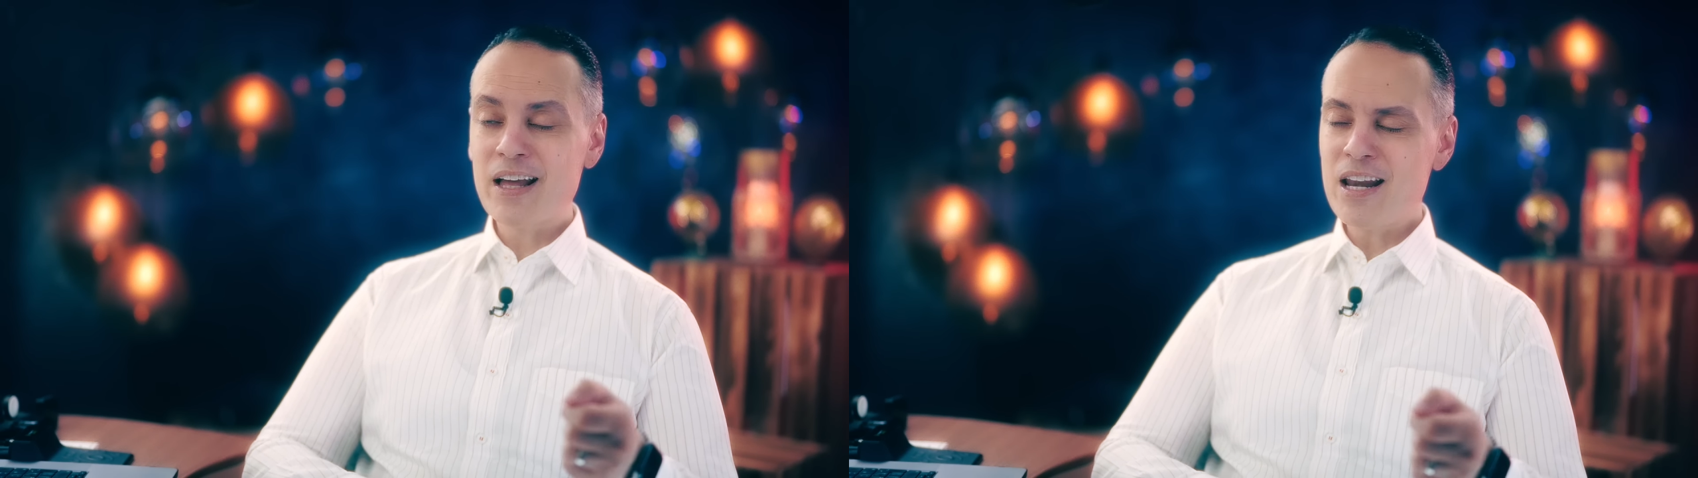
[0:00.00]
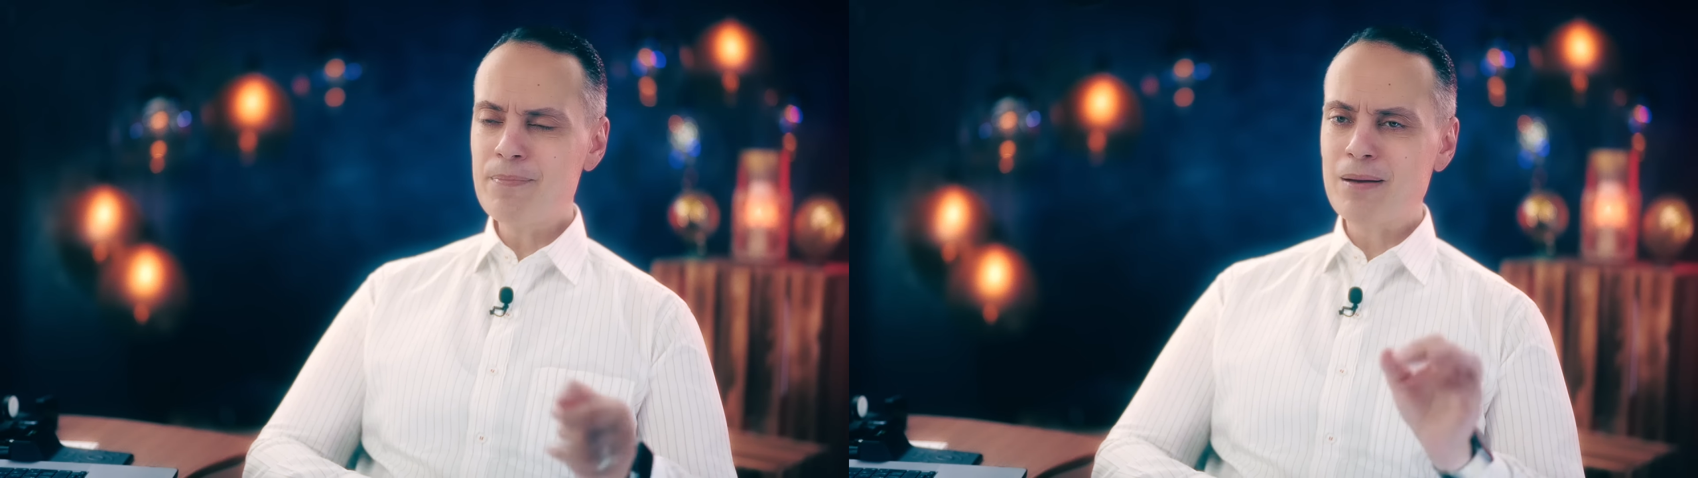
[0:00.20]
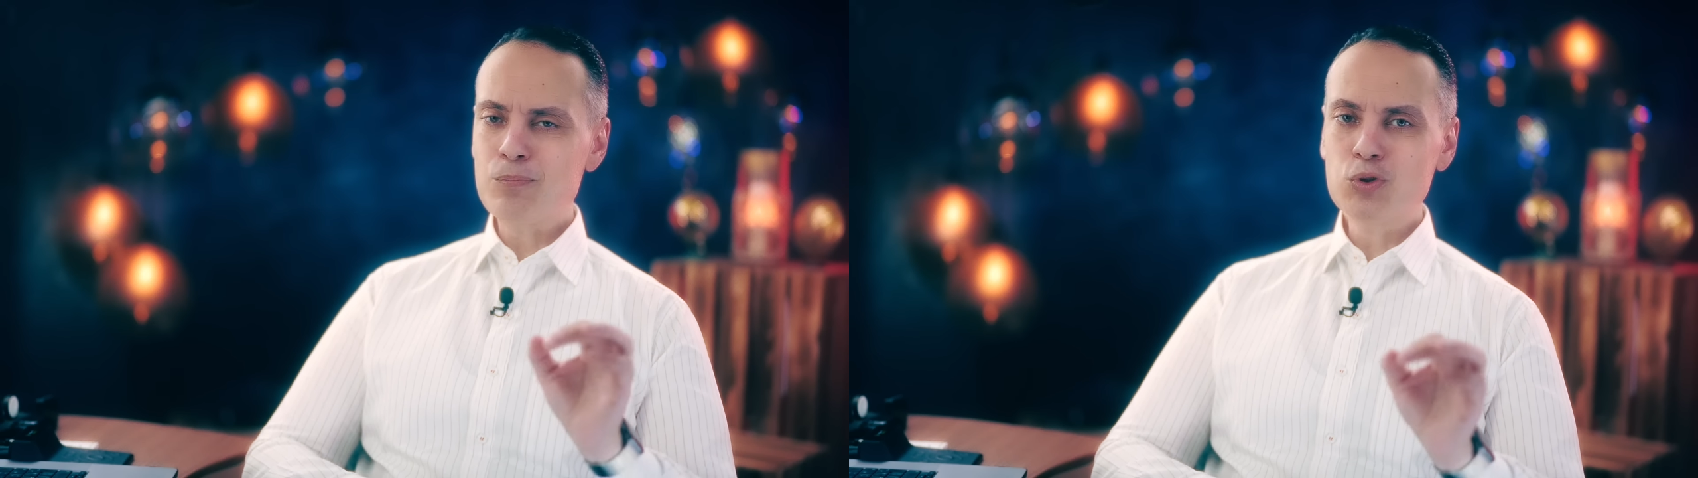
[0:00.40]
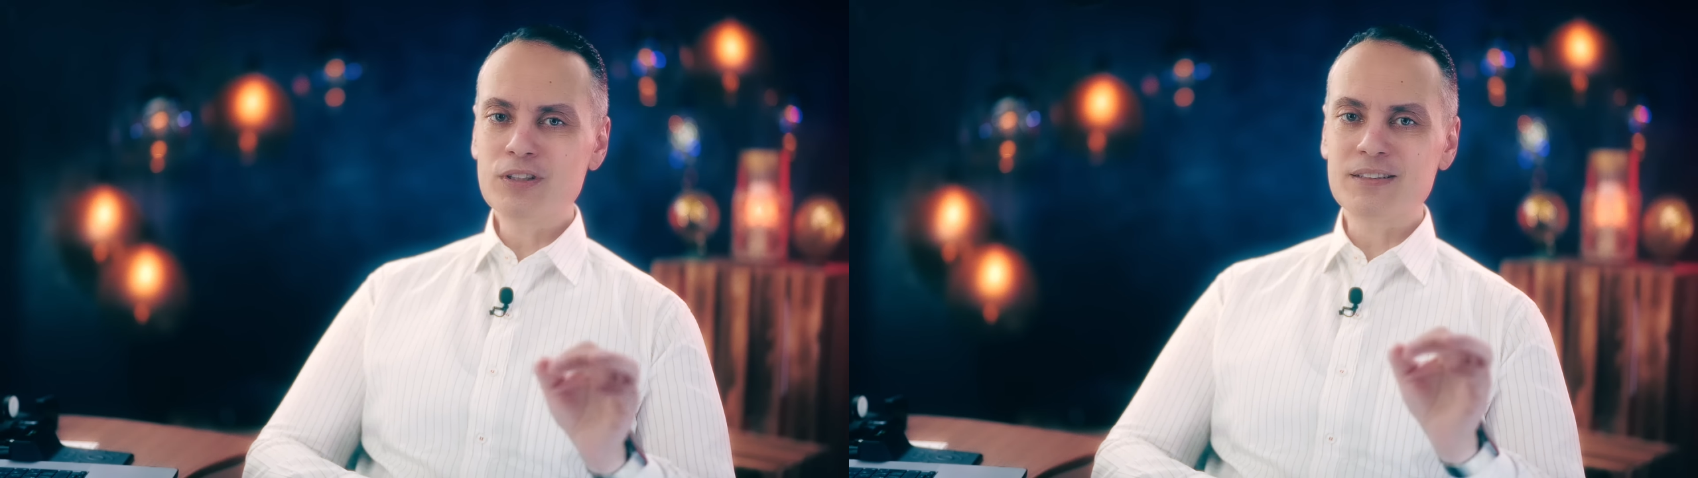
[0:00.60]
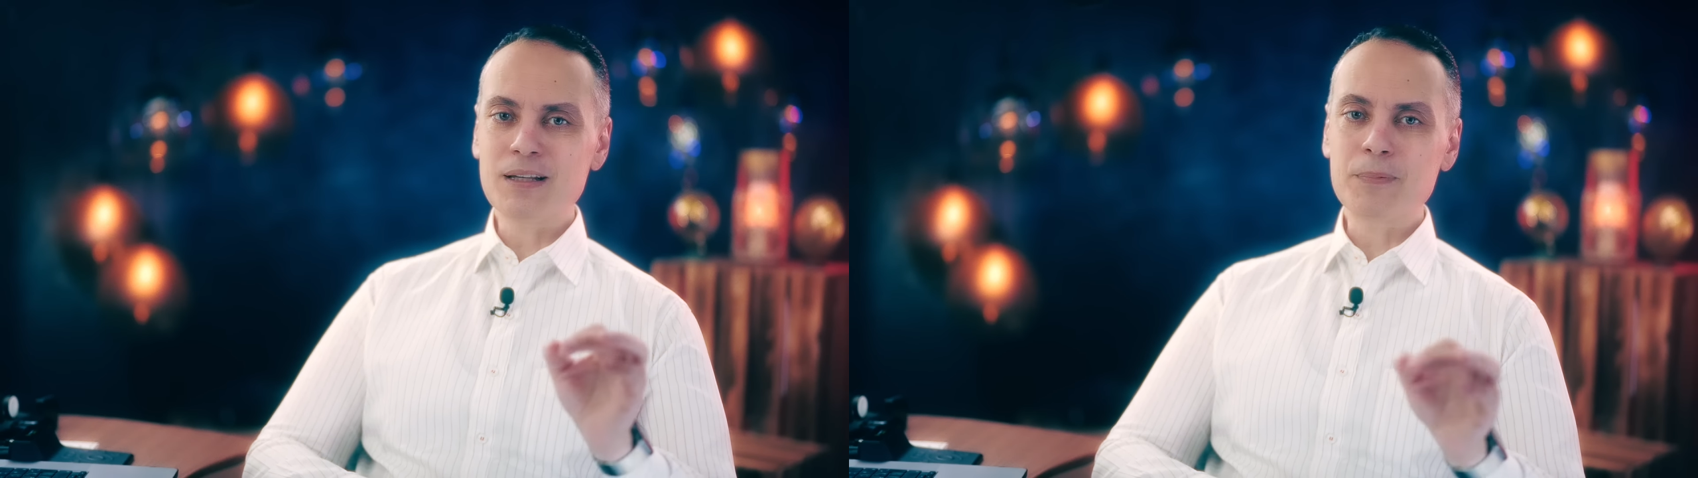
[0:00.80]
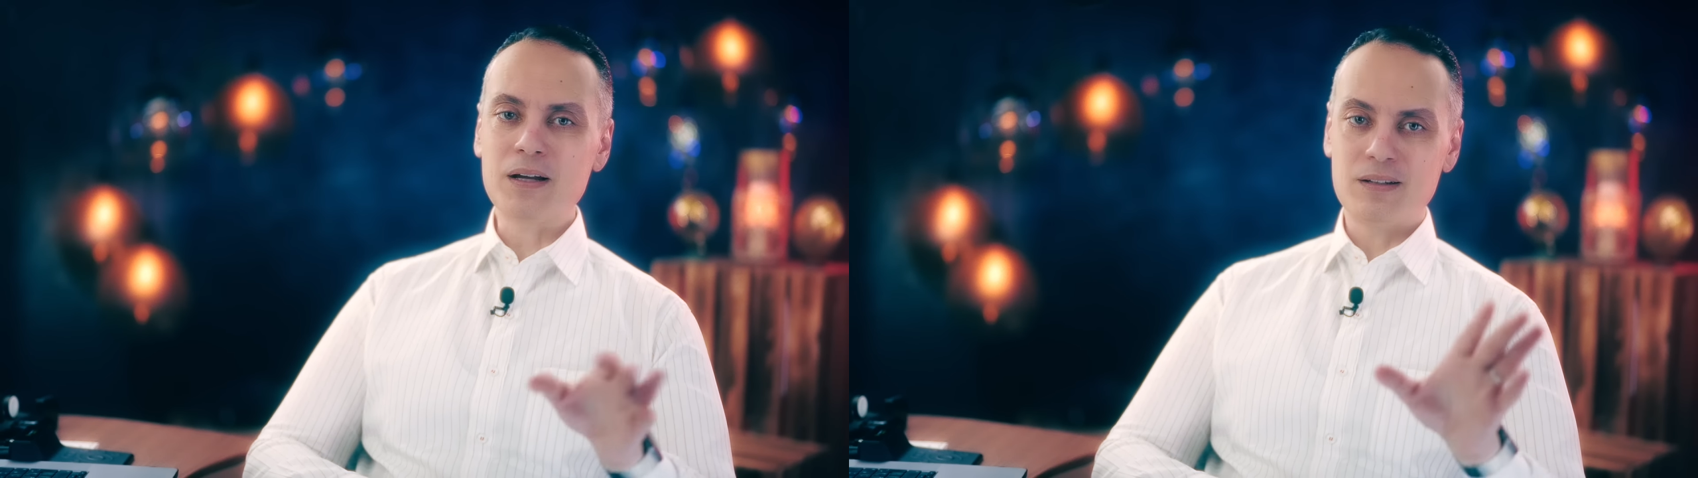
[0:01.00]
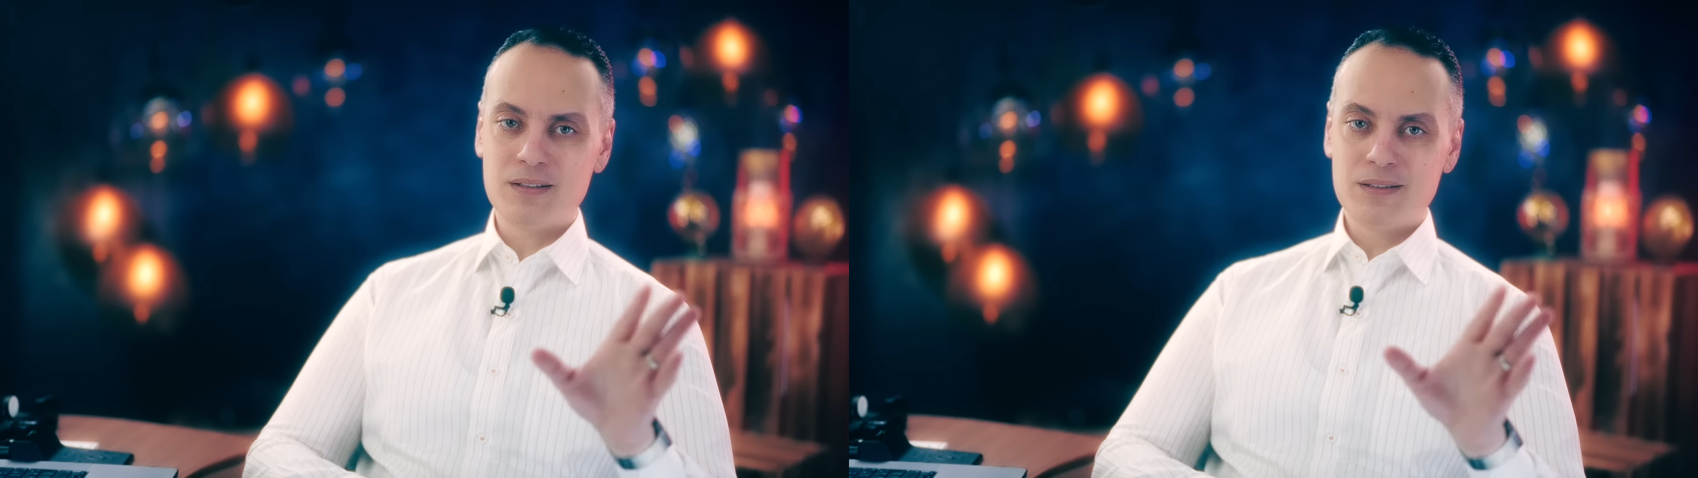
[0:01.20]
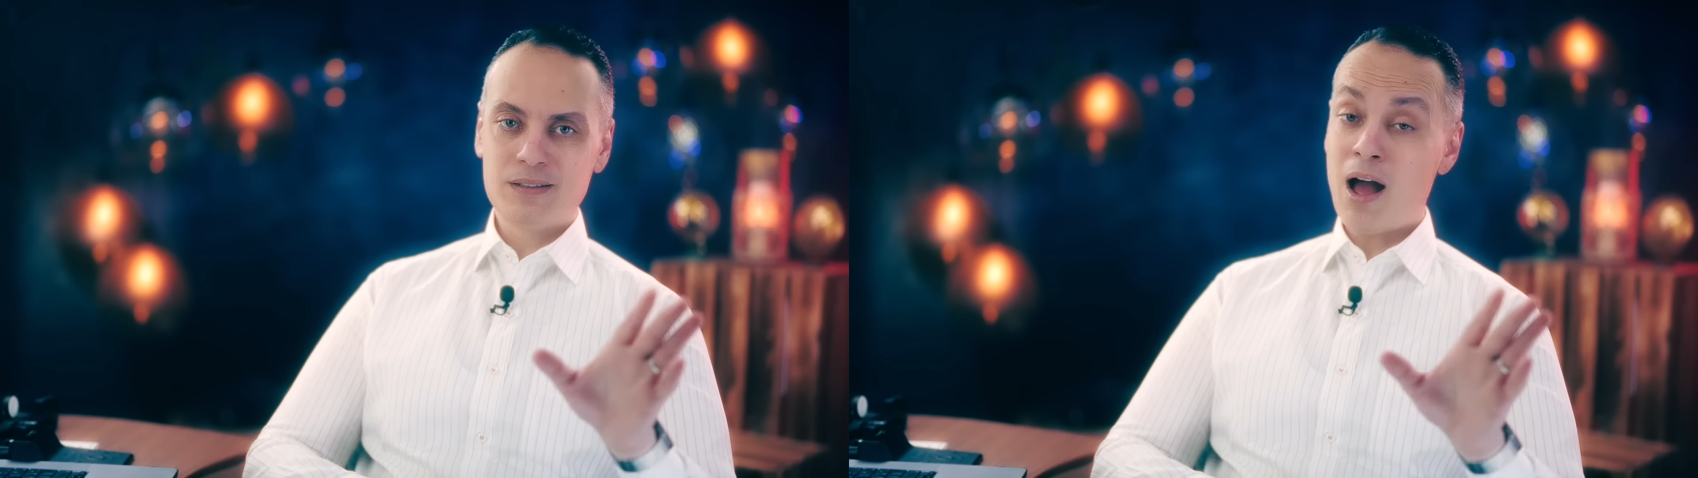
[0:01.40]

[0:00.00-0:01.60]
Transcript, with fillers: تقريبا متطابقه